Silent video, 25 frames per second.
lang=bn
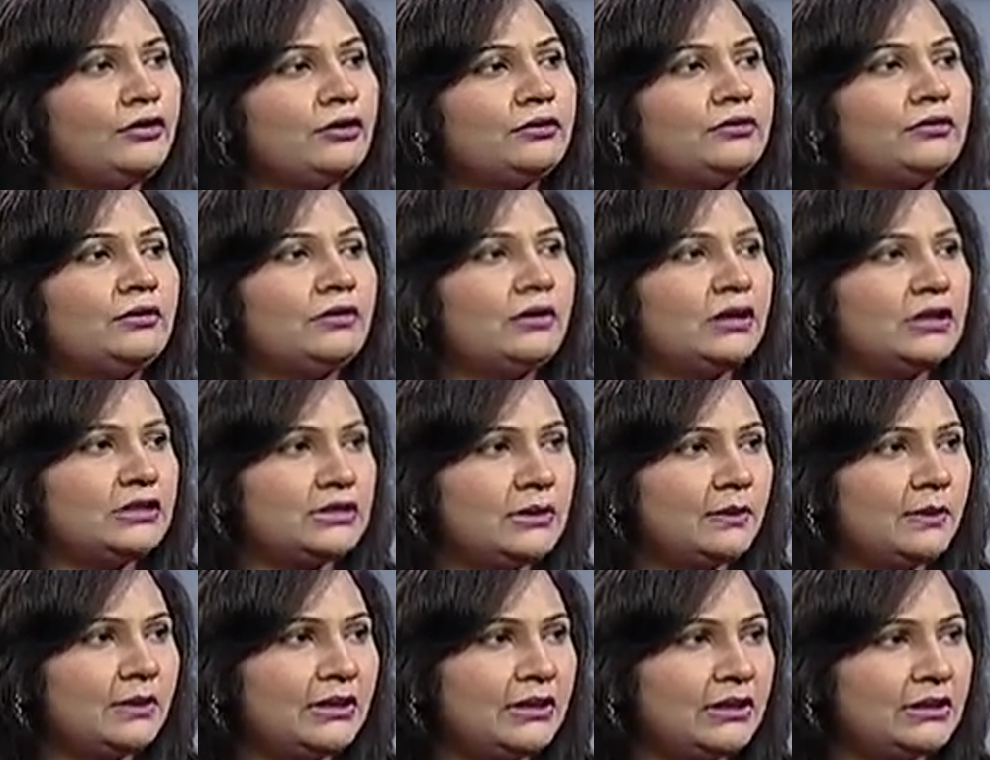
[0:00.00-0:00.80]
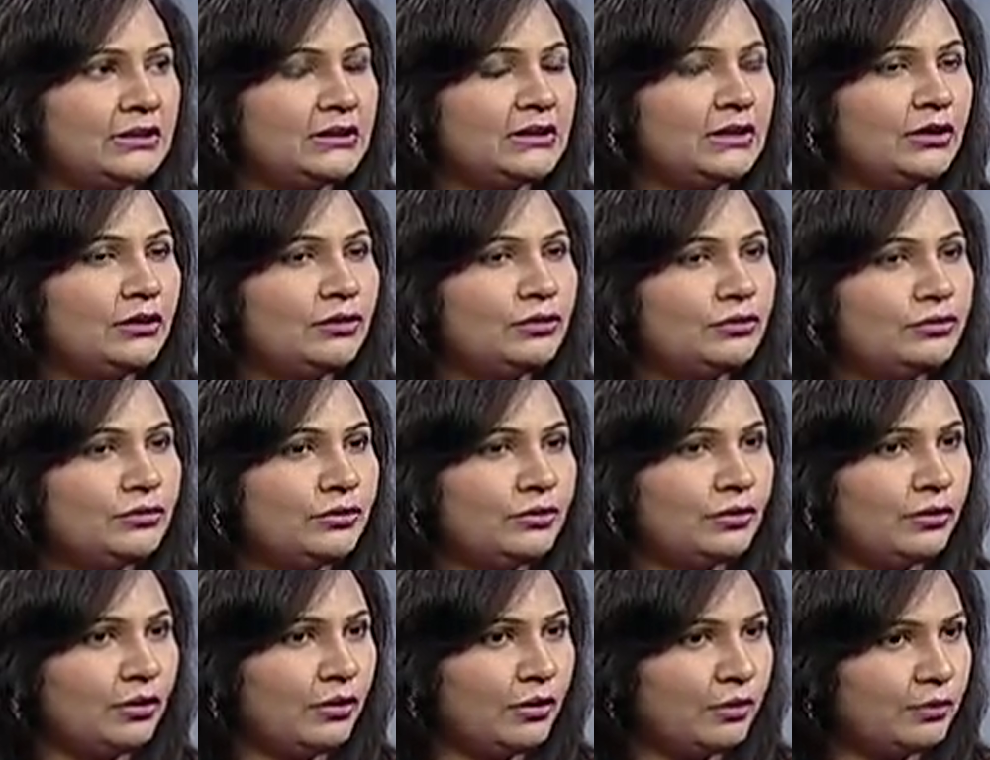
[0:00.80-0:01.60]
ডক্টররা সেবা দিচ্ছেন
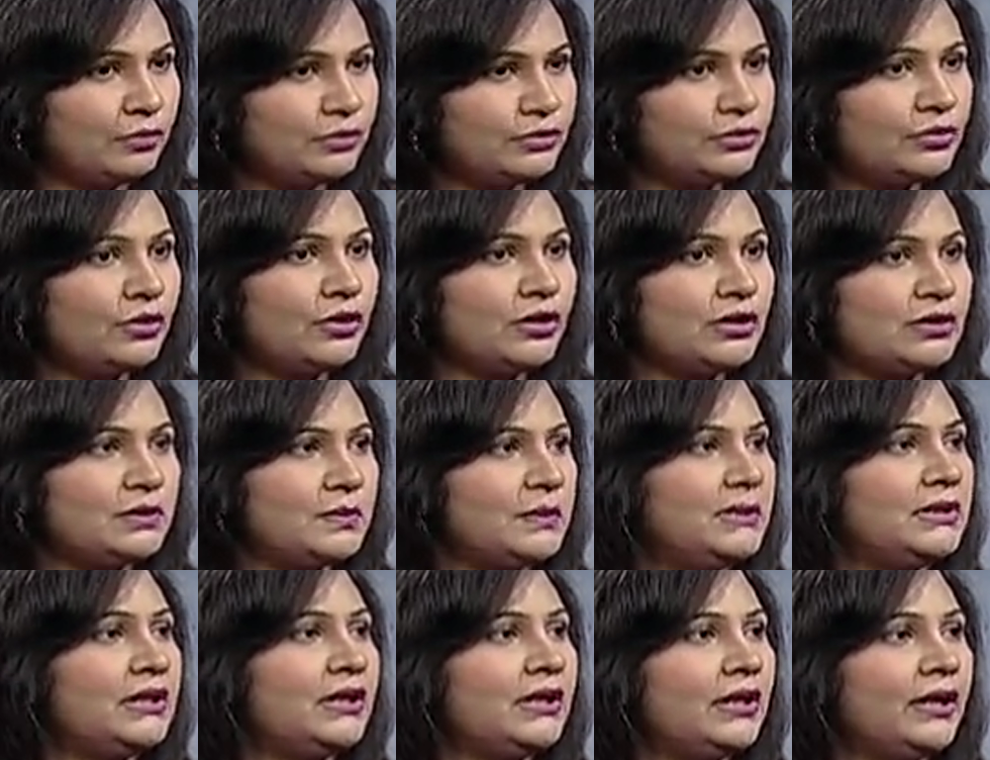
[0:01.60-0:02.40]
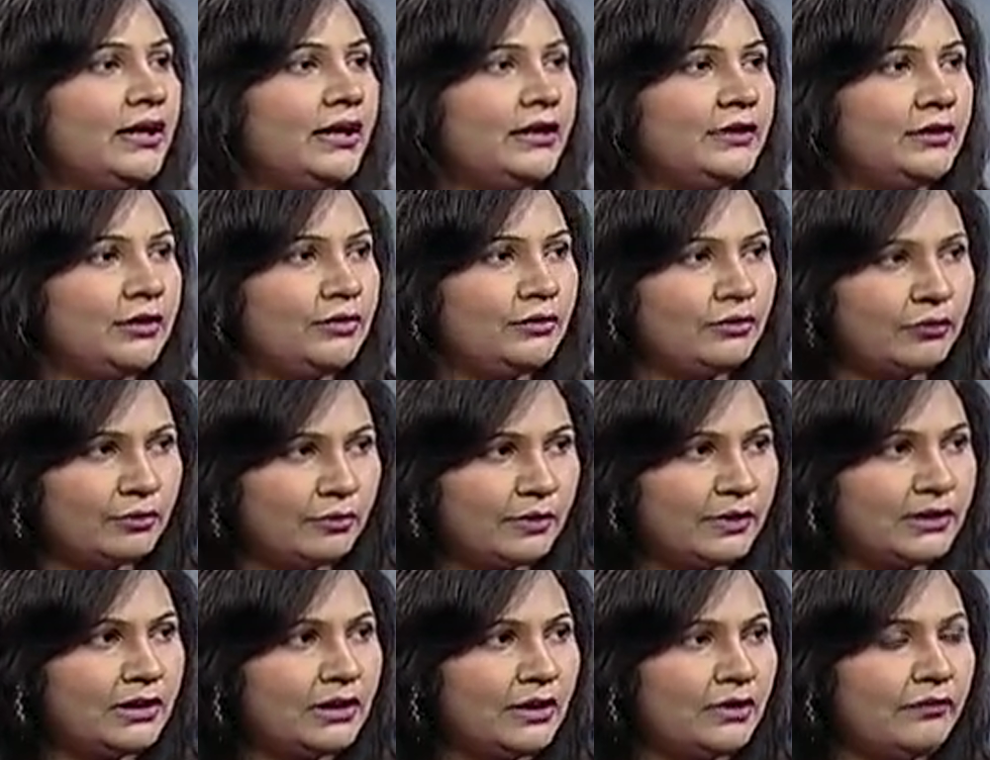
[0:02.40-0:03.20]
তো অবশ্যই হসপিটালে অ্যাটেন্ড
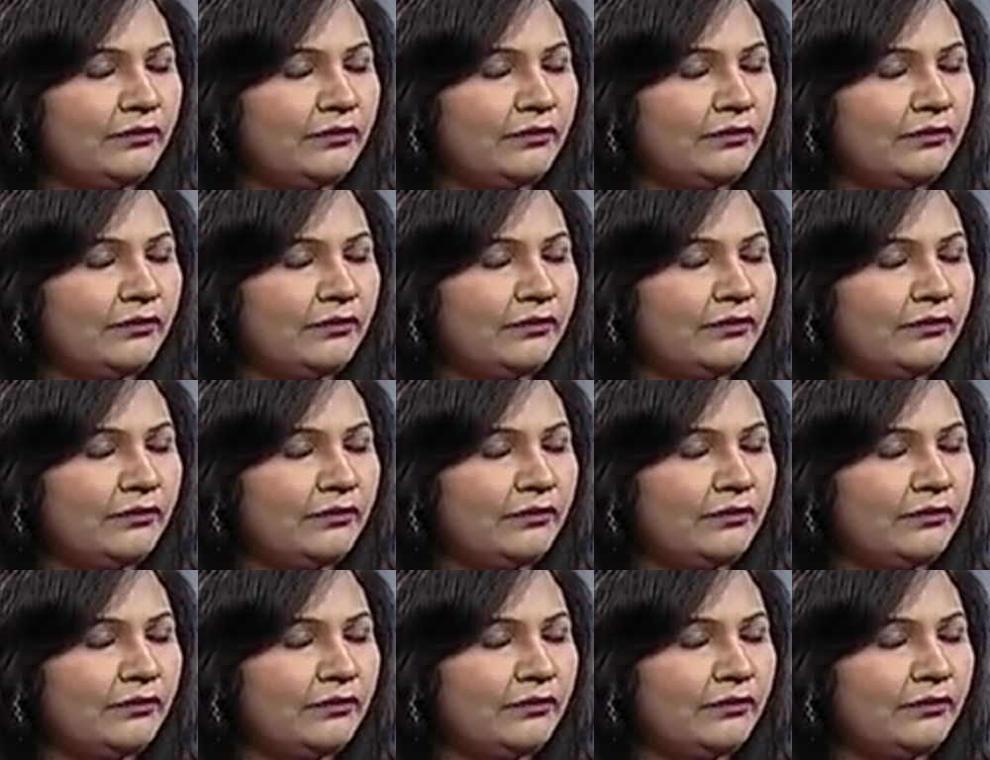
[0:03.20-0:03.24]
করবেন